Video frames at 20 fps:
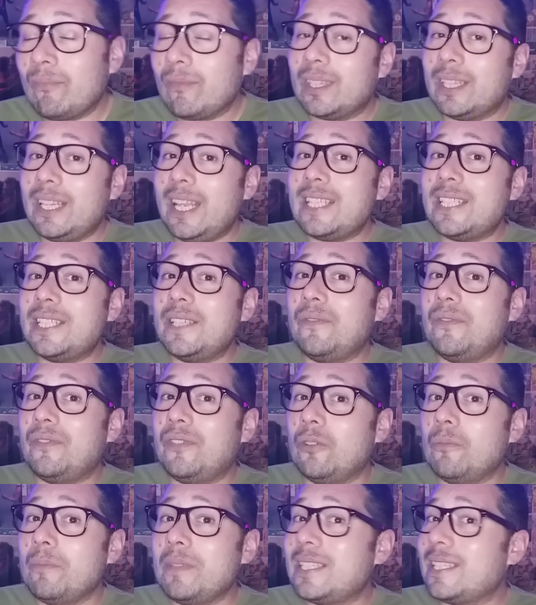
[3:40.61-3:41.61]
nesse
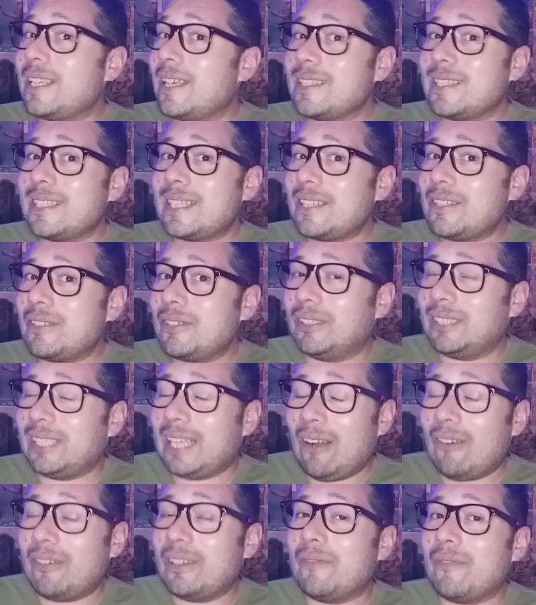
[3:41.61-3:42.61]
filme
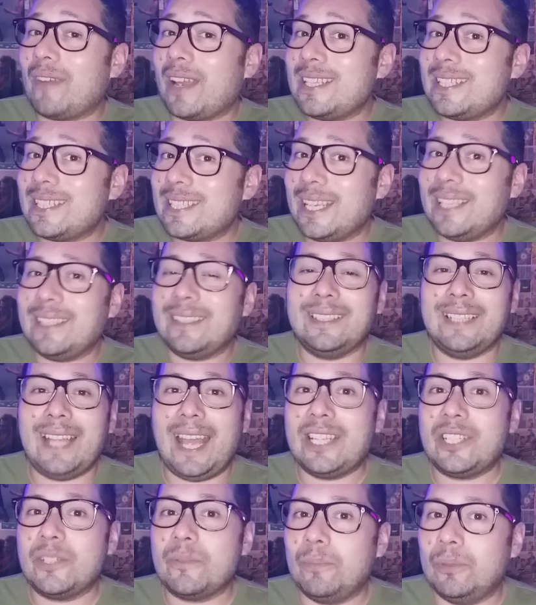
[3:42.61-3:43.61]
sensacional que vai ser
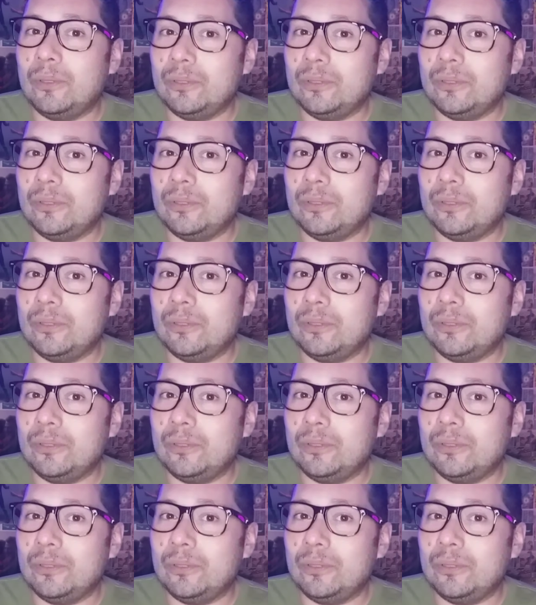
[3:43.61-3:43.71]
Deadpool